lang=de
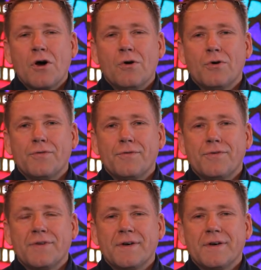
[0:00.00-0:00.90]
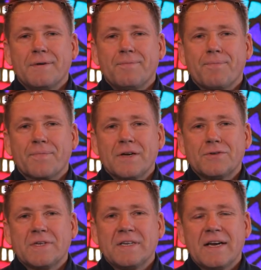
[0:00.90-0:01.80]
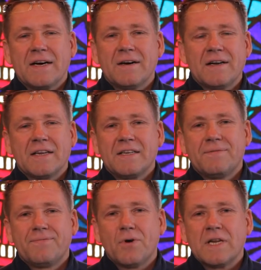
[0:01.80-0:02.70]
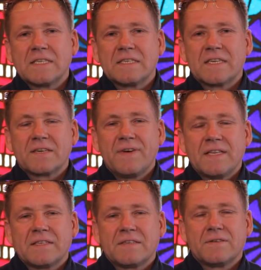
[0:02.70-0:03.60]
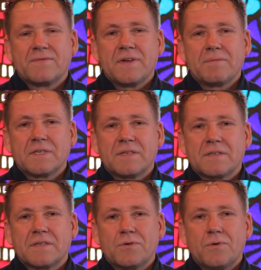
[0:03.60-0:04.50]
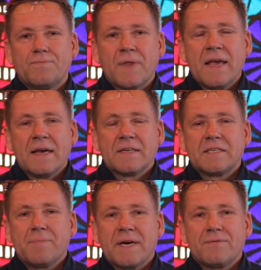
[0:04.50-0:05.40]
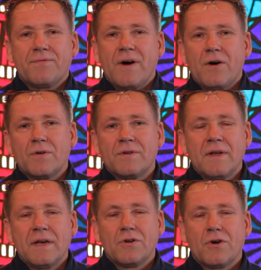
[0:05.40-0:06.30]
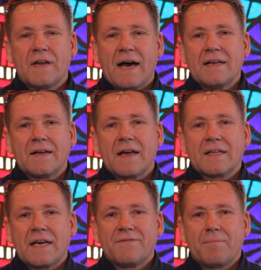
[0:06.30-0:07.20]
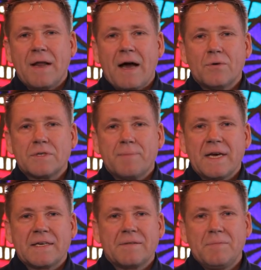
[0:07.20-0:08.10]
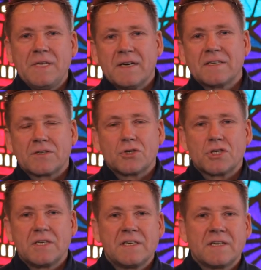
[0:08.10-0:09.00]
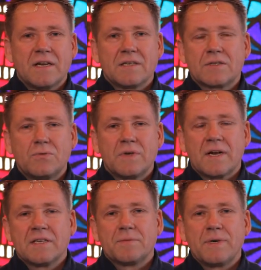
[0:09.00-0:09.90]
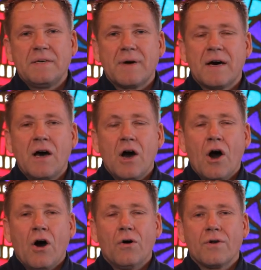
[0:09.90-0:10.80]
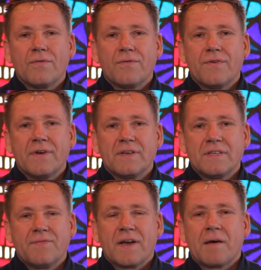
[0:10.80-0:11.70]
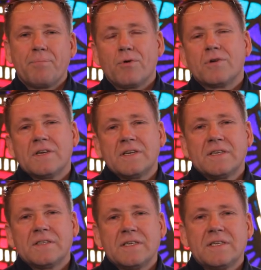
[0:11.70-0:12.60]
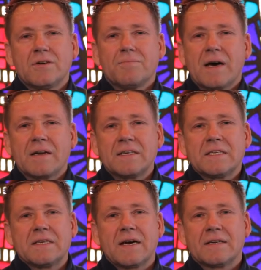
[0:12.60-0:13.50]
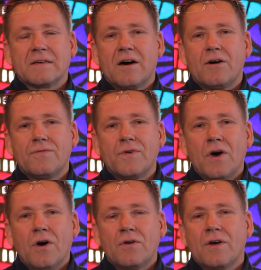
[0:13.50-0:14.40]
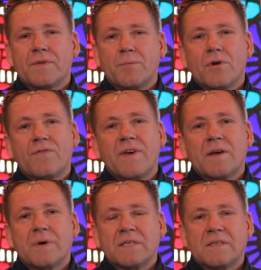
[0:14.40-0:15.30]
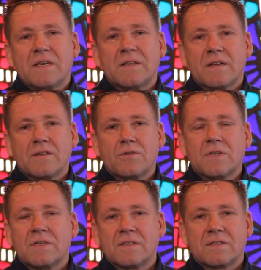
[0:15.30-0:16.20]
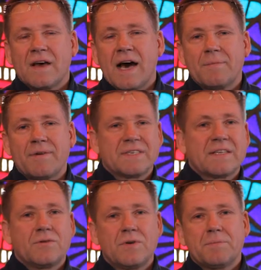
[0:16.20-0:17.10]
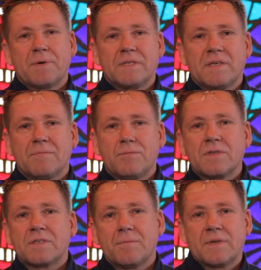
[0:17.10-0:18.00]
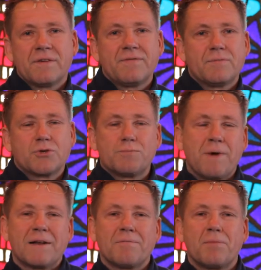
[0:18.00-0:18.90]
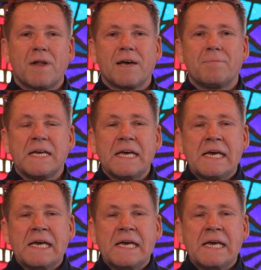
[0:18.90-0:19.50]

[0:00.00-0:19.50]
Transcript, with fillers: Und äh, so in der relativ vorletzten Sequenz des Filmes ist es so, dass die beiden Frauen doch in einer Nacht einfach mal ausbrechen. Mia ist gestillt, alles gut, alles prima. Und äh, sie fahren nach Brooklyn in die City und machen richtig einen drauf. Und auf dem Rückweg passiert dann natürlich das Drama, was natürlich passieren muss, damit der Film spannend bleibt.